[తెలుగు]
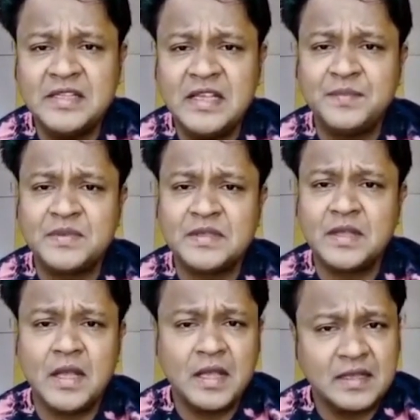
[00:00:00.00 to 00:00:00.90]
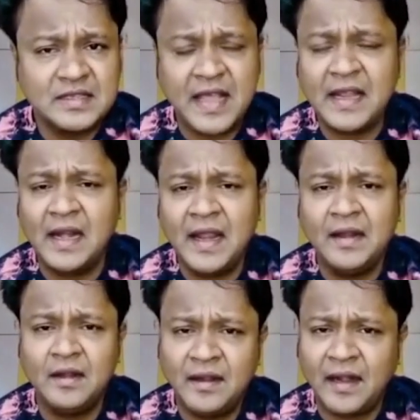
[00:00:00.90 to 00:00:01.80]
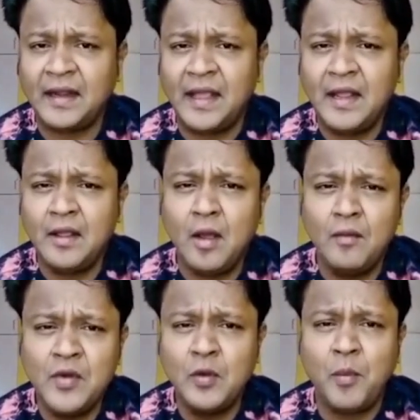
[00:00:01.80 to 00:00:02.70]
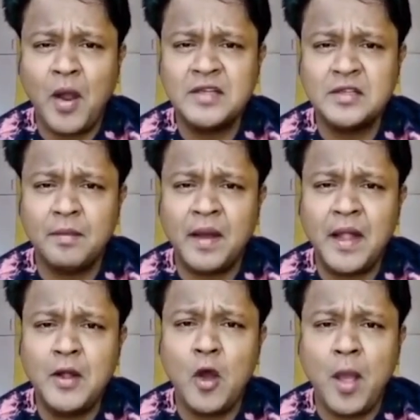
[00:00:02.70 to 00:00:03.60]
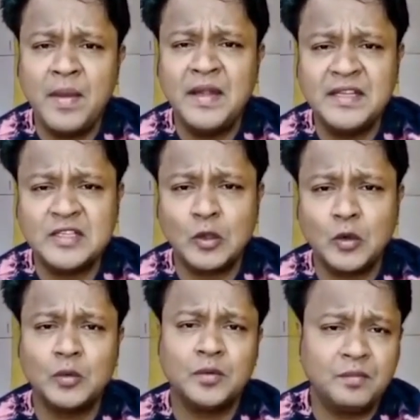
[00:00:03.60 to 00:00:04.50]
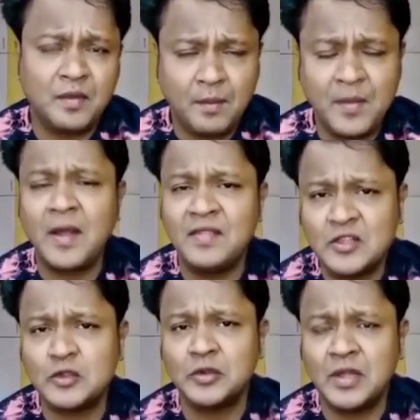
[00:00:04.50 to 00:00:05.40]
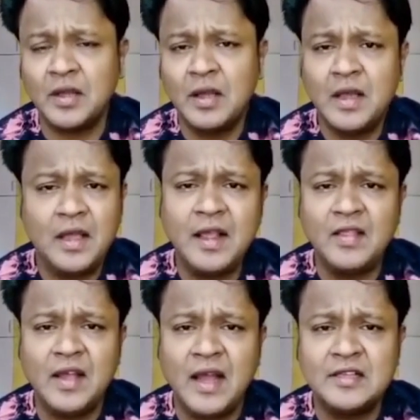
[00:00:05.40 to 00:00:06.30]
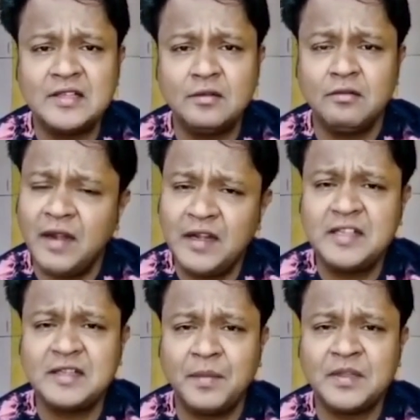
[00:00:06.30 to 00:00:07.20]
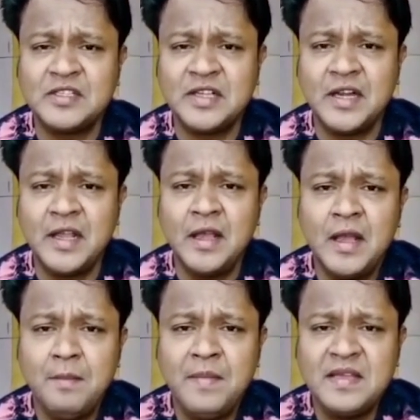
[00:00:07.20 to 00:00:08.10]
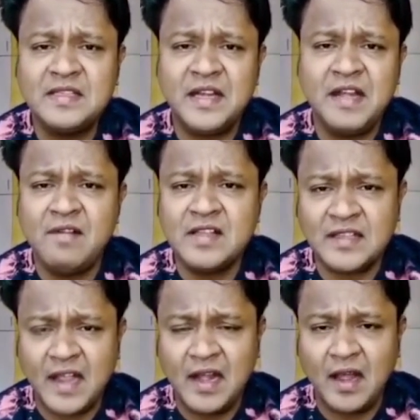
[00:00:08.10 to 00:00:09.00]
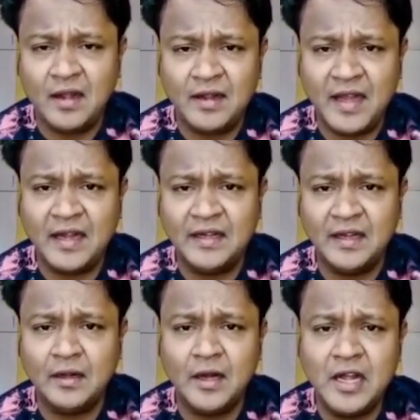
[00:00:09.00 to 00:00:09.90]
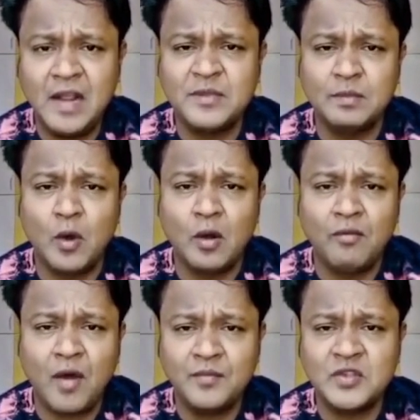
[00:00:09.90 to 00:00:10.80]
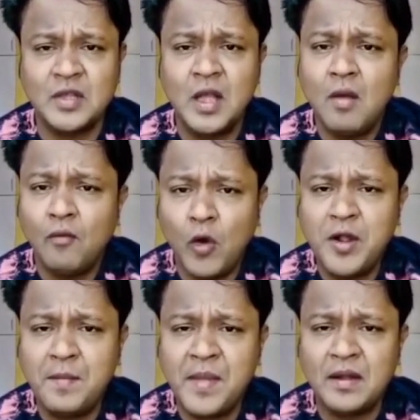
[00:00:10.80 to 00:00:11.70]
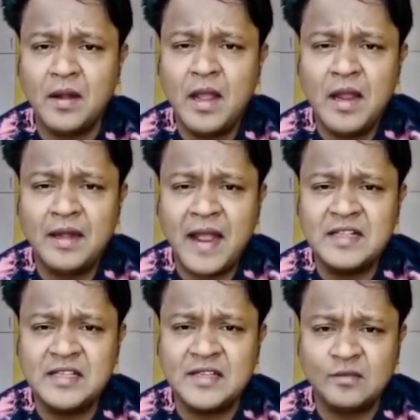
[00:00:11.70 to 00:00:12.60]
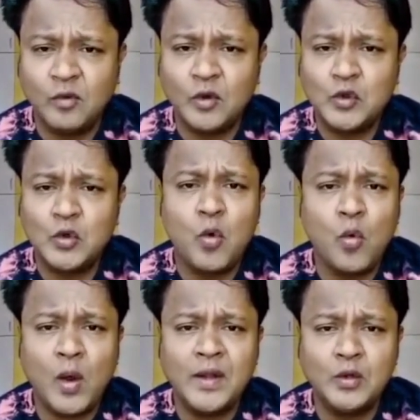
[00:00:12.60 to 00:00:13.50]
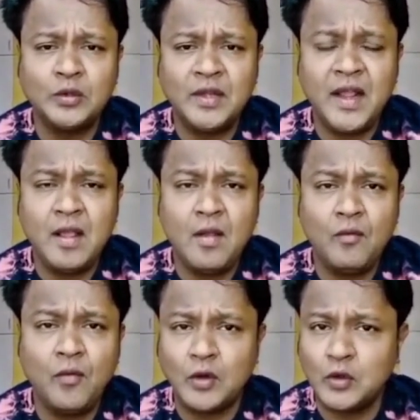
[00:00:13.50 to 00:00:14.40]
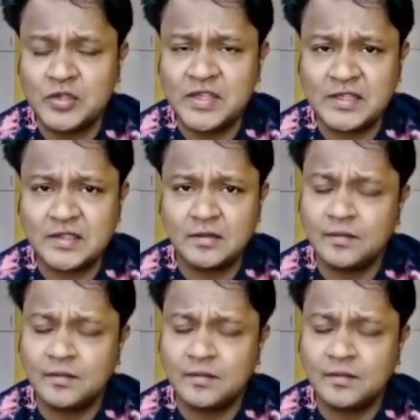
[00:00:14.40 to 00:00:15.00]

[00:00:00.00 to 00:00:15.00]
జీప్స్ సైక్లింగ్ ట్రక్కింగ్ వ్యూ పాయింట్స్ మరెన్నో అమ్యూనిటీస్తో మీకు అందిస్తుంది ఇంకెందుకు ఆలస్యం వెంటనే సంప్రదించండి మీ శ్రీనివాస్ కైలా డైరెక్టర్ నిమ్స్ బోరో ఫార్మ్స్ ఫోన్ నంబర్ నైన్ సిక్స్ ఫోర్ టూ వన్ టూ త్రీ ఫోర్ టూ సిక్స్